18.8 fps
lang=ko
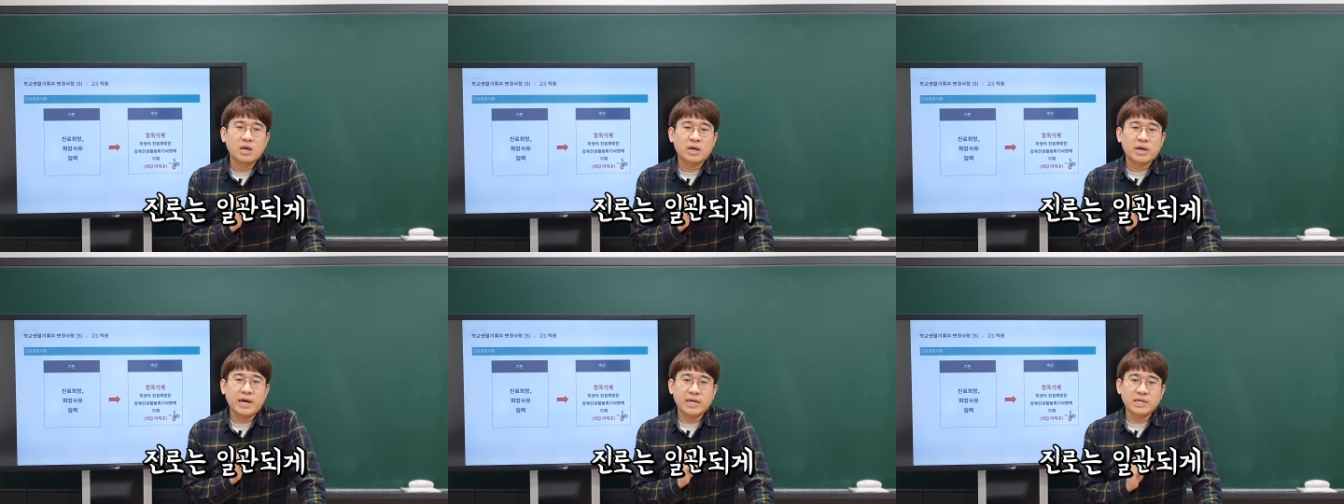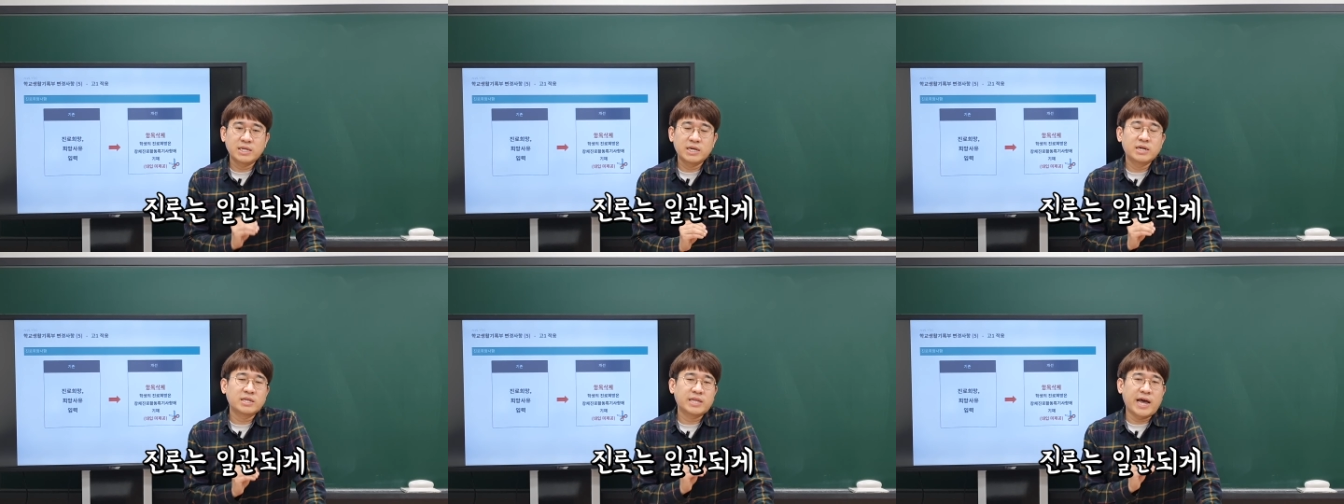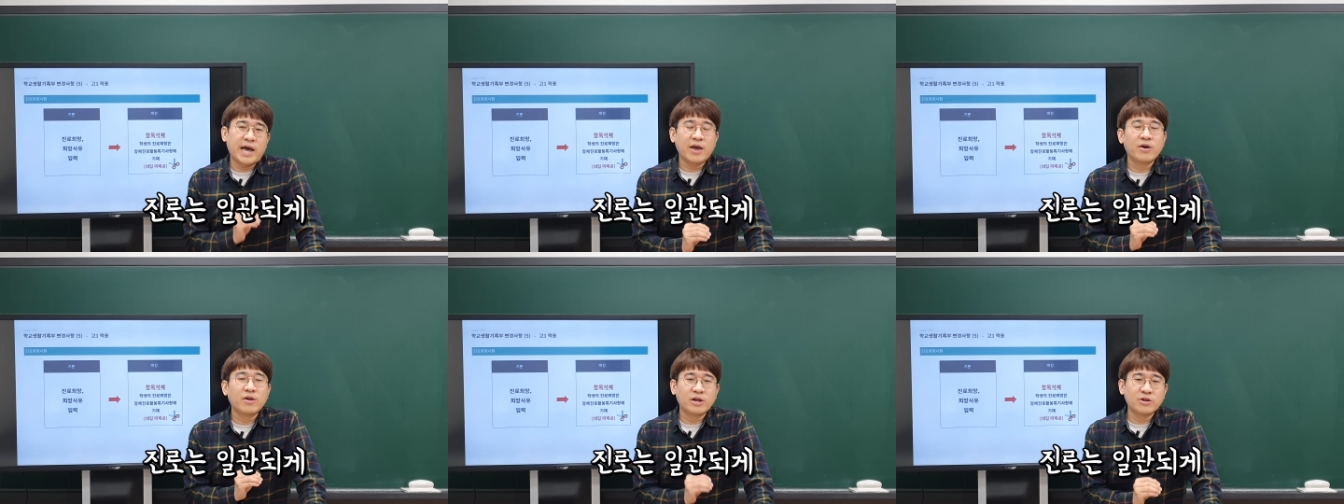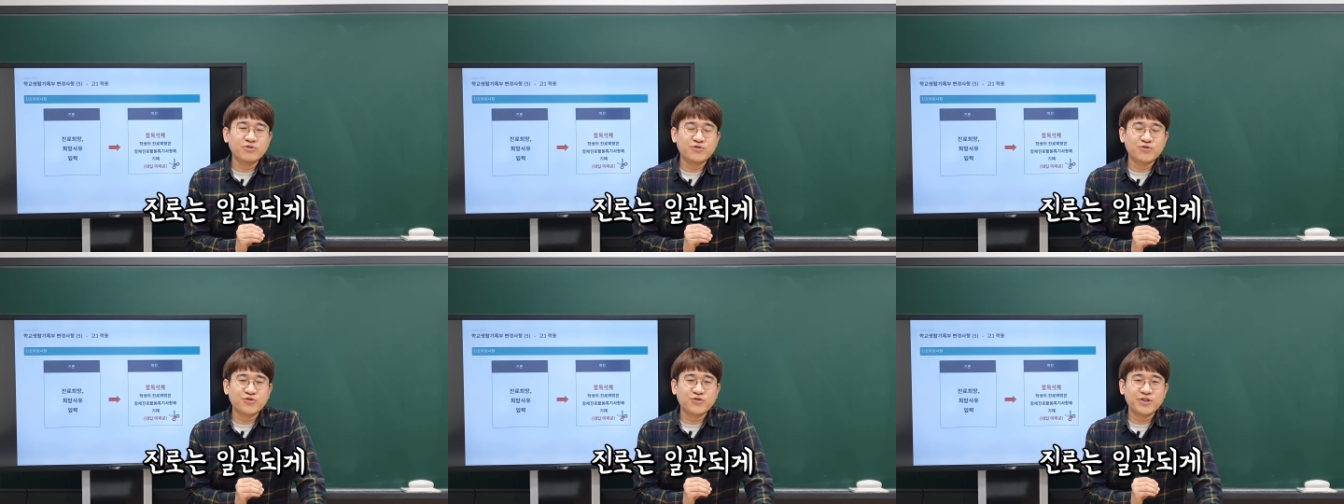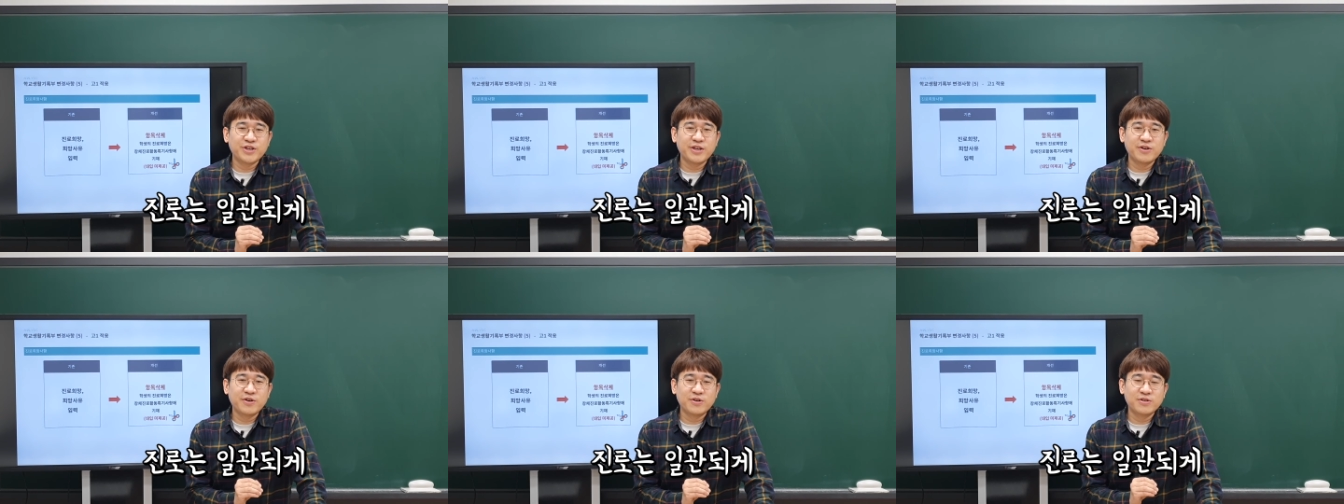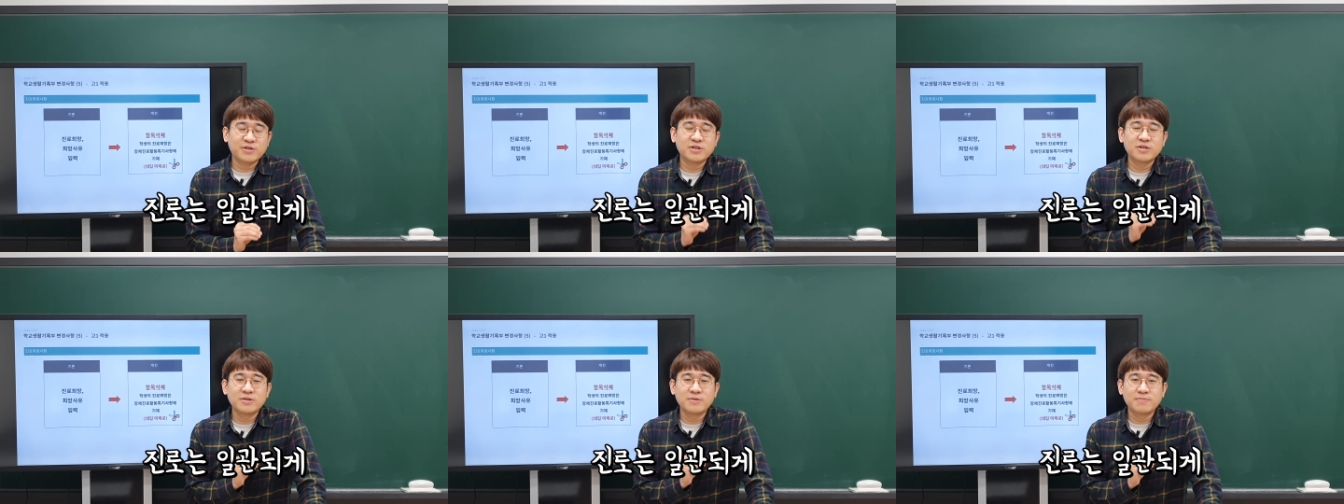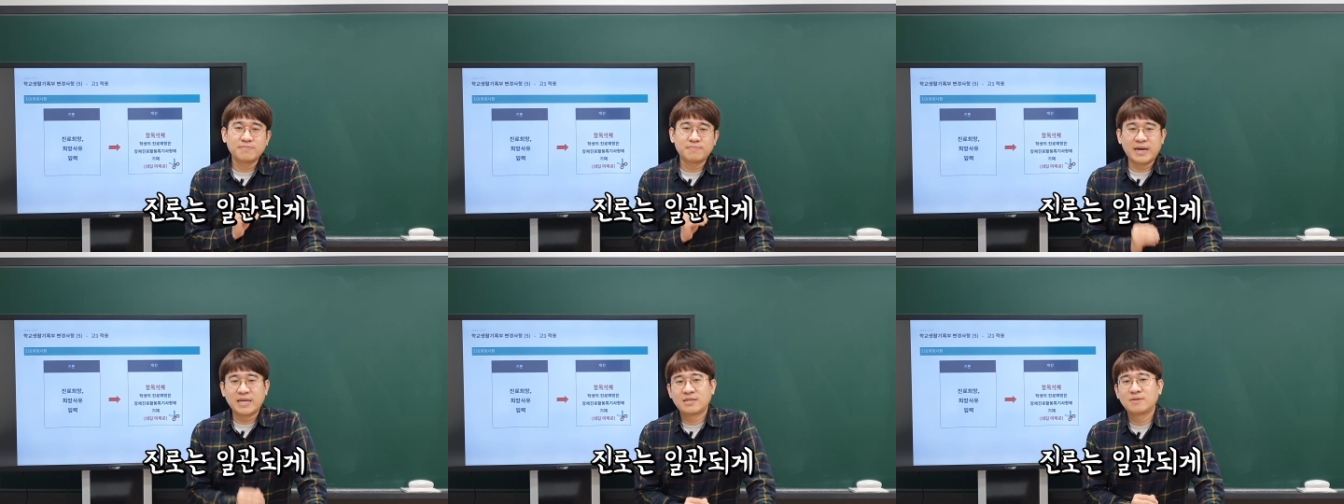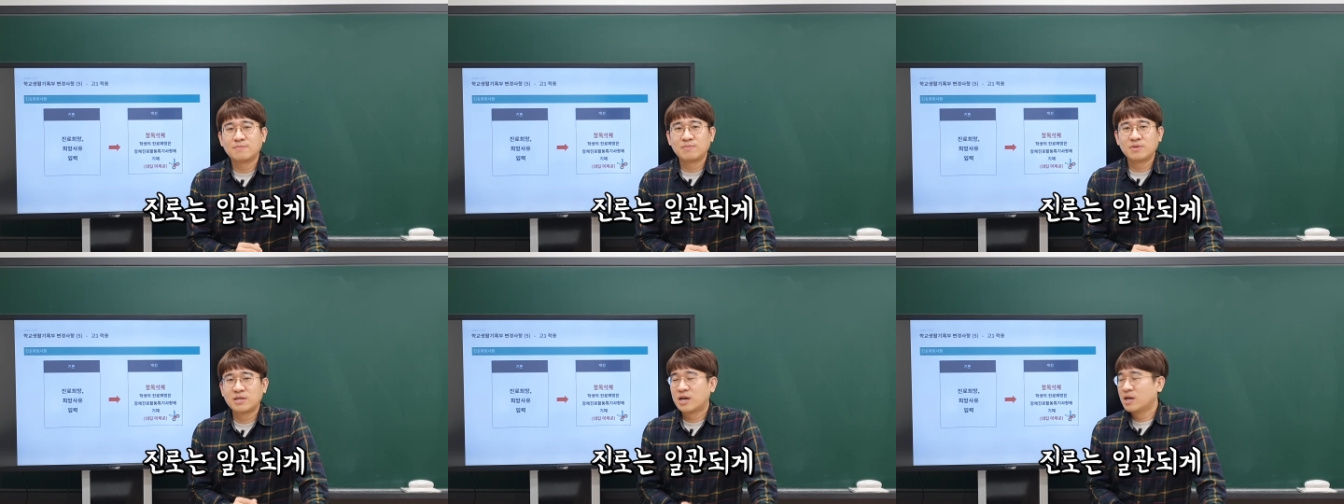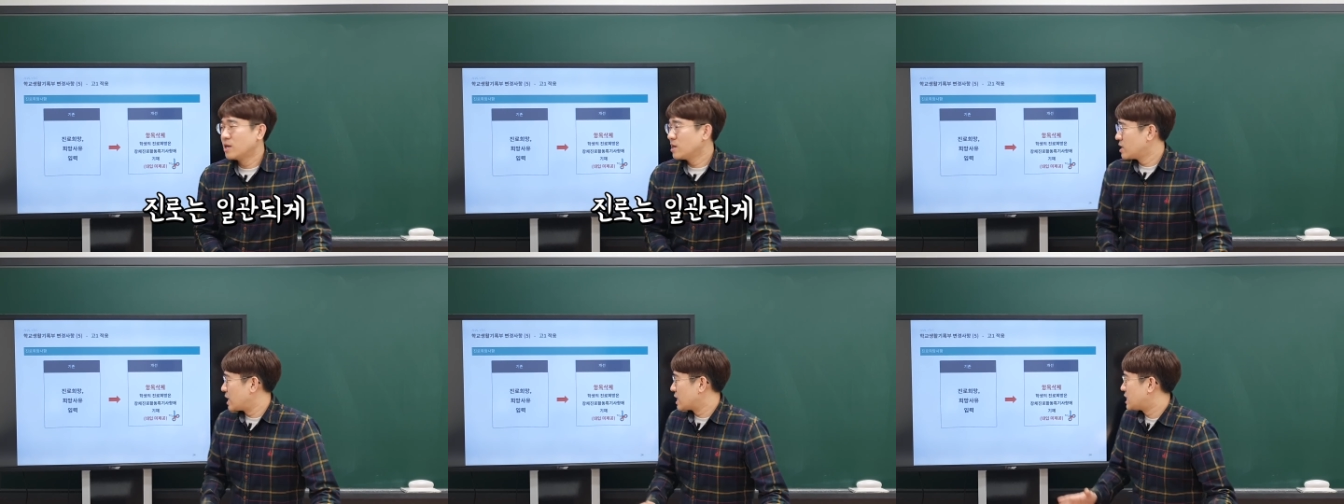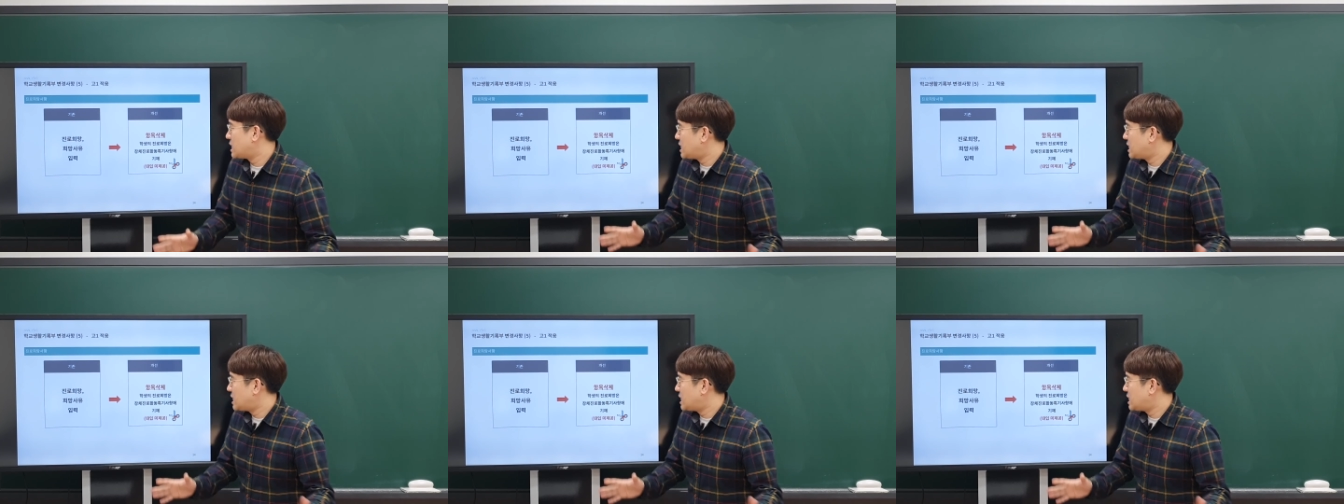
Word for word: 가장 당연한 수순인 것은 맞습니다. 그러니까